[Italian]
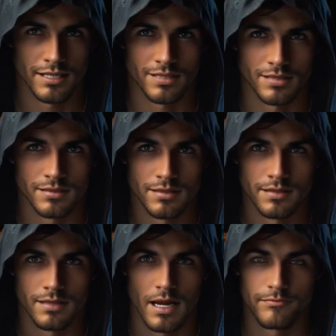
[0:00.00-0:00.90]
Daniel,
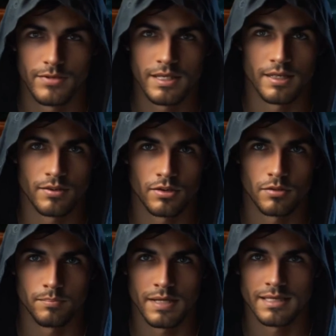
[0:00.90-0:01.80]
affinché lo
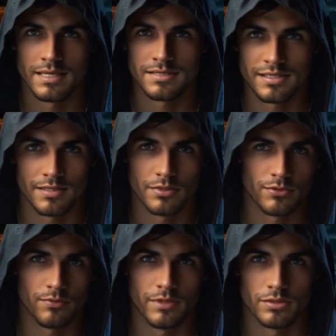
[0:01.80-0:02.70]
accompagnasse nella
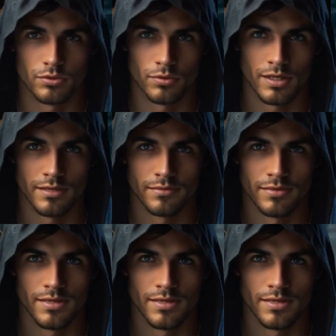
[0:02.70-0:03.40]
sua avventura.